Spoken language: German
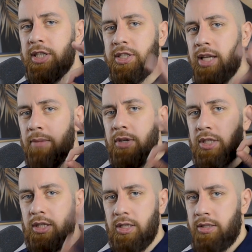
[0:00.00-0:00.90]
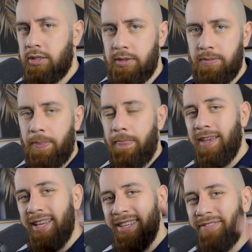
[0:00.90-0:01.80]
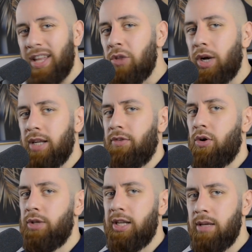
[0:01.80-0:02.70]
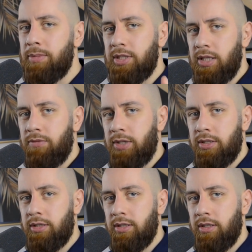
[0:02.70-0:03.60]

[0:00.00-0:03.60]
extrem wichtig ist, wenn du eine Frau in dein Leben ziehen willst,